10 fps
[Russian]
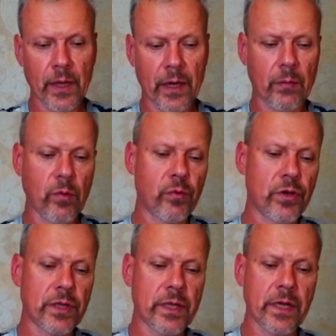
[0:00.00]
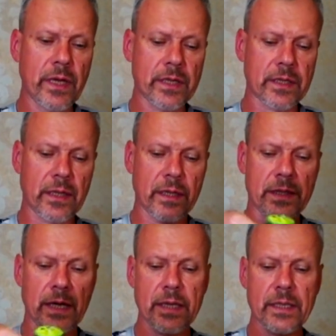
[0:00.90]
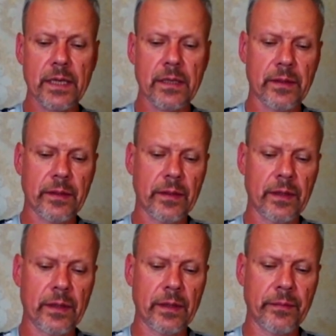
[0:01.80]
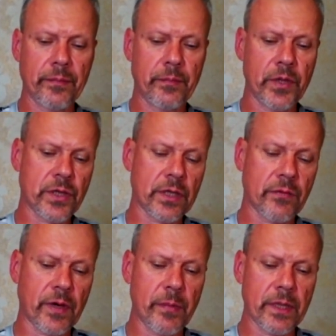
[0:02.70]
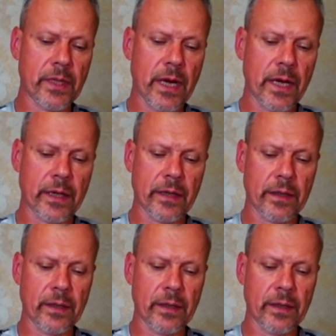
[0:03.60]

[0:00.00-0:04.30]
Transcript: Кому будет интересно заказать, пишите в комментариях,